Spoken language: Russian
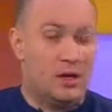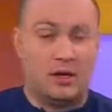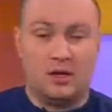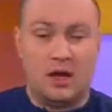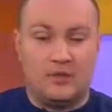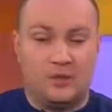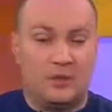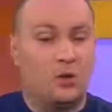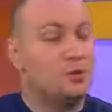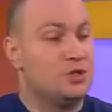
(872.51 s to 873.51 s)
явные
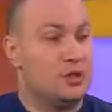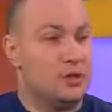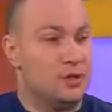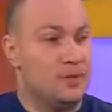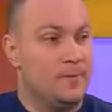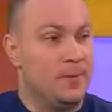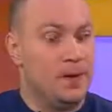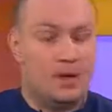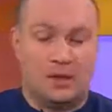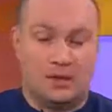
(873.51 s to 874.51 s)
общие
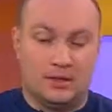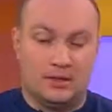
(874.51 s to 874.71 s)
э,